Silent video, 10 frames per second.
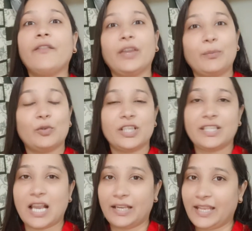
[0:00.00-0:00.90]
फिर मुझे
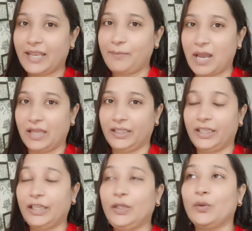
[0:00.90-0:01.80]
जाना है
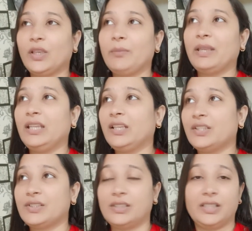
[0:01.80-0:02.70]
मार्केट क्योंकि मैंने
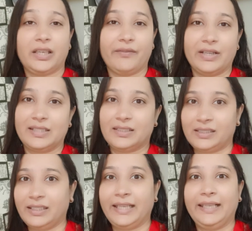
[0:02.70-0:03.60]
कृष्ण जी के
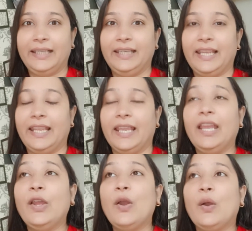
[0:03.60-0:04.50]
वस्त्र नहीं लिए
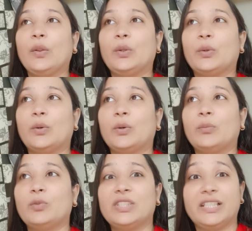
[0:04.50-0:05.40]
हैं तो
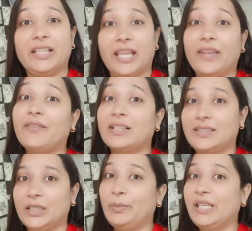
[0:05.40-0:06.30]
मुझे नए
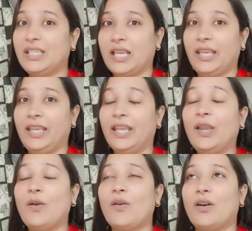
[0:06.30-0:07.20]
वस्त्र भी
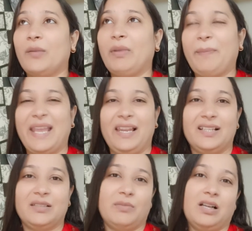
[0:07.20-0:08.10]
चाहिए और मैं पहले
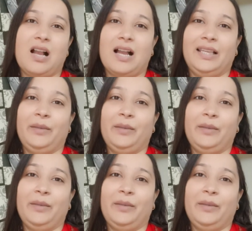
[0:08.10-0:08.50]
से मंगा नहीं